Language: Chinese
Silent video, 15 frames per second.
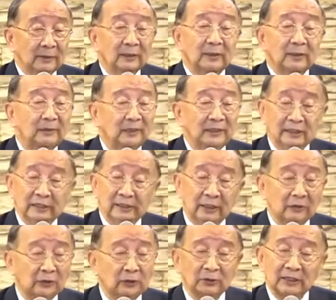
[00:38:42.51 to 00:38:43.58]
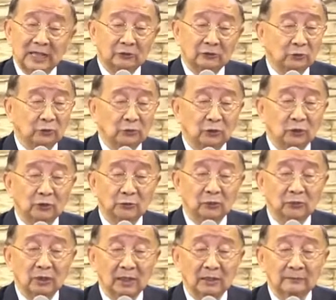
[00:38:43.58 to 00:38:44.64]
因为你已经都让主做主
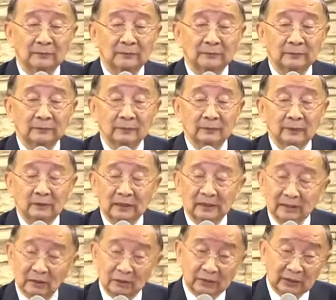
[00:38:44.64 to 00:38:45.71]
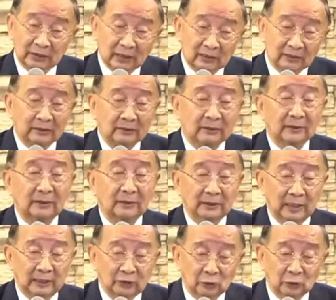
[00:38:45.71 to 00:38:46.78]
了，你只要这样的
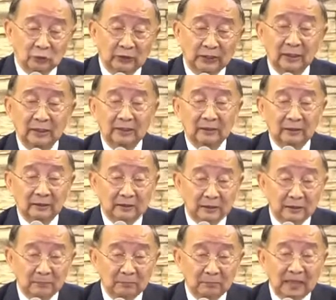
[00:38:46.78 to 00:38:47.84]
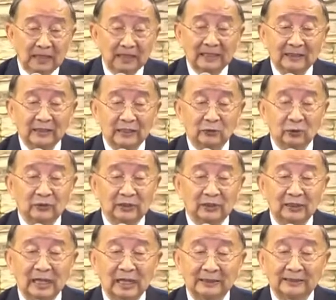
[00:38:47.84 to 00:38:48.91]
严肃的这样把那些东西
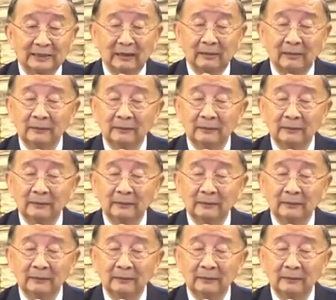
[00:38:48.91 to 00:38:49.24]
拿掉，